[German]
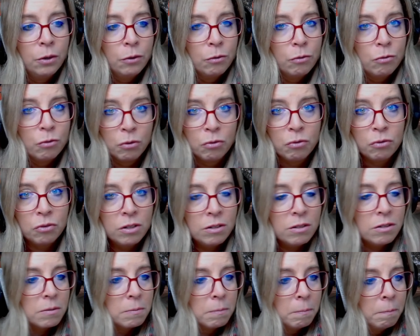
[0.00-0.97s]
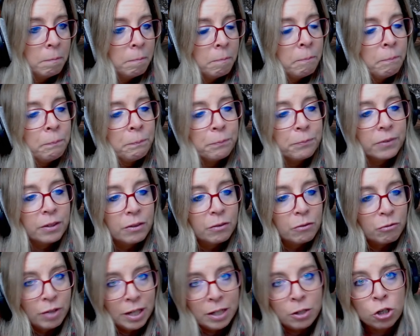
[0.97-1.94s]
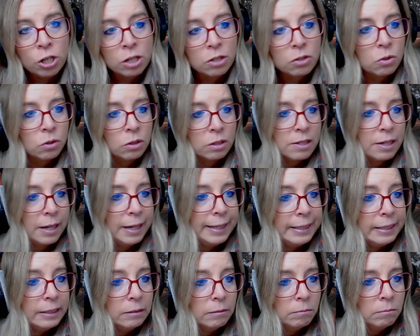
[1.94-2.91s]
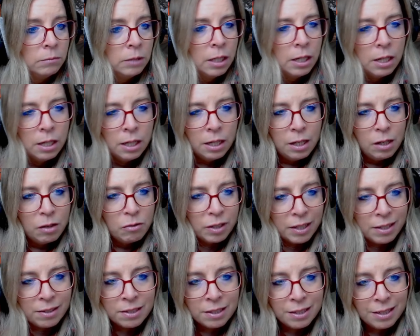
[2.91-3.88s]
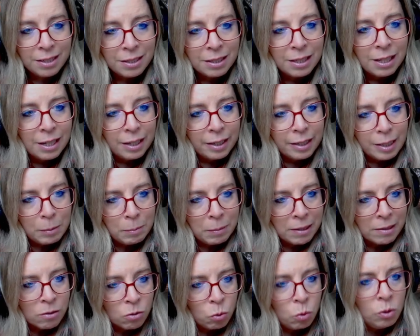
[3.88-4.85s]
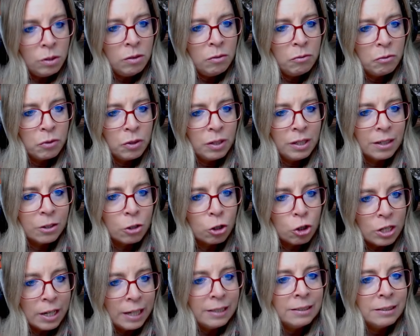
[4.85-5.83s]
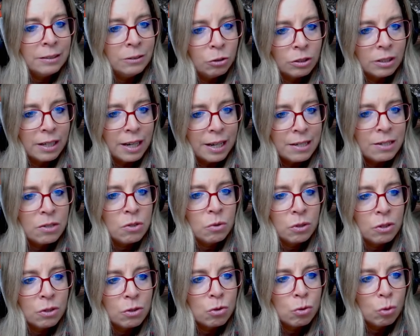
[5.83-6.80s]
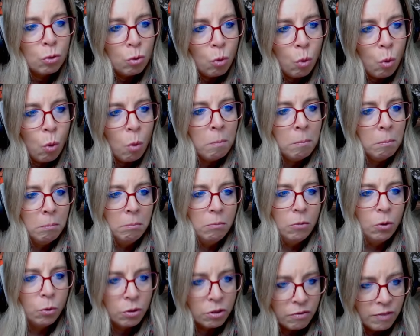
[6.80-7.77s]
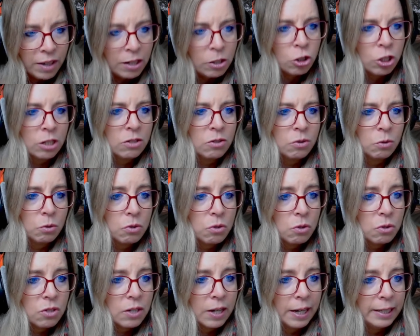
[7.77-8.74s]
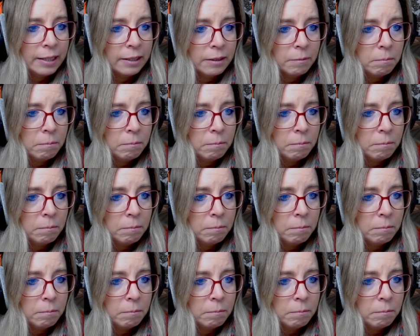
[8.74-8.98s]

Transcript: Fünftens. Wertschätzung zeigen. Vergiss nicht, die Person für ihre Stärken und Leistungen zu loben und Wertschätzung zu zeigen.